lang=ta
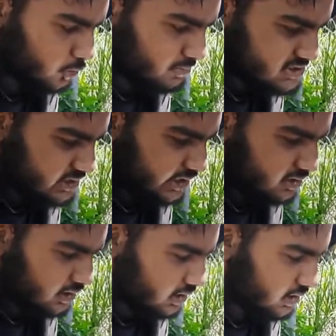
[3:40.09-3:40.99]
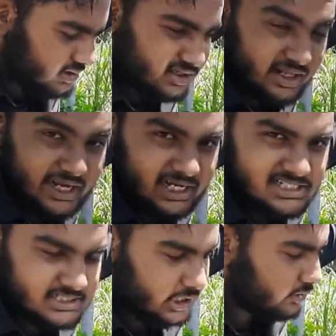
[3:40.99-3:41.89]
டியூப்லெஸ் டயர்
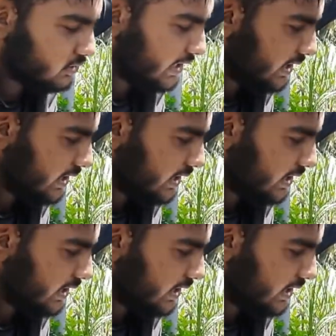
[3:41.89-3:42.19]
ரேடியல்ஸ் டயர் வந்து